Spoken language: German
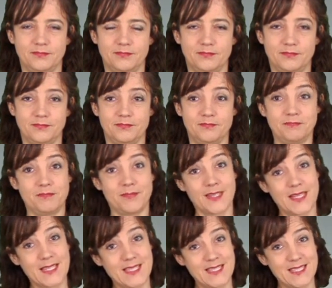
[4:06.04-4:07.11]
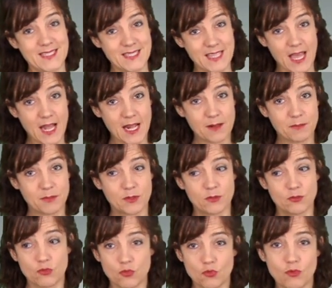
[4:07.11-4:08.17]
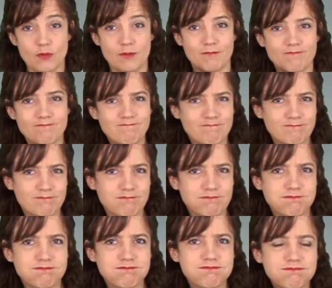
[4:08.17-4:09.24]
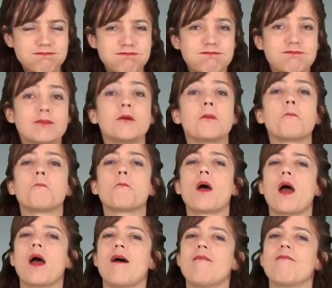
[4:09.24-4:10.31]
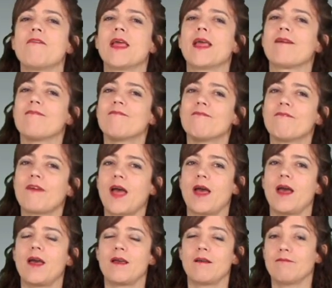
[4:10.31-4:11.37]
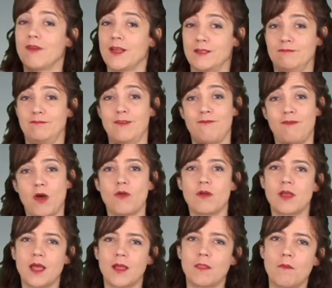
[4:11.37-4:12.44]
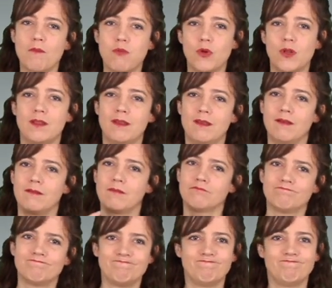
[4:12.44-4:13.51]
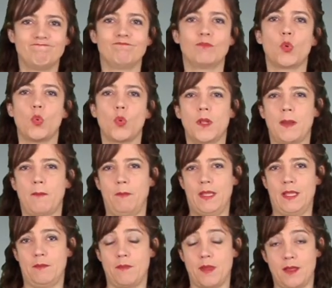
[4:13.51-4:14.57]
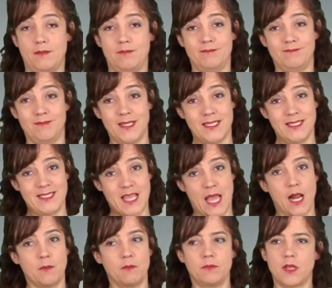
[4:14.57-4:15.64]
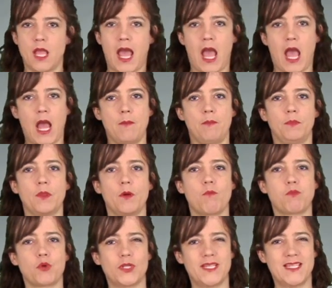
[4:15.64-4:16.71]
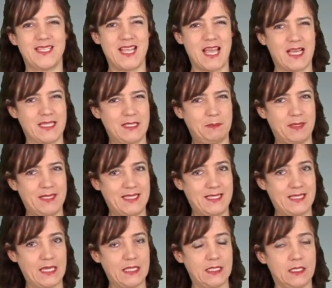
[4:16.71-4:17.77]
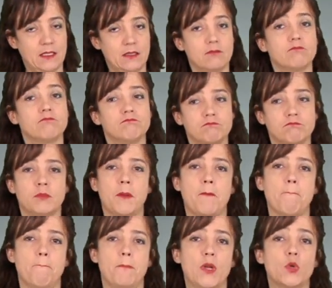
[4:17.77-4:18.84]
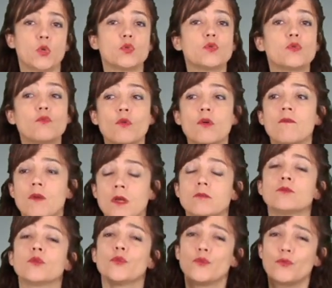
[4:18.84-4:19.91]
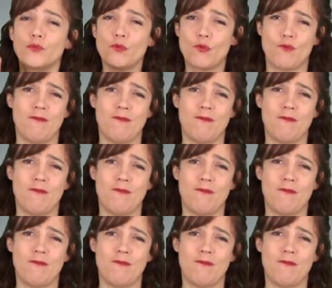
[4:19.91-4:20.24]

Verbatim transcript: ebnete Frauen den Weg in die Politik und in der Politik. Annemarie Renger nutzte ihre Stellung als Bundestagspräsidentin, um, wie sie selbst sagte, der Sache der Frauen zu dienen.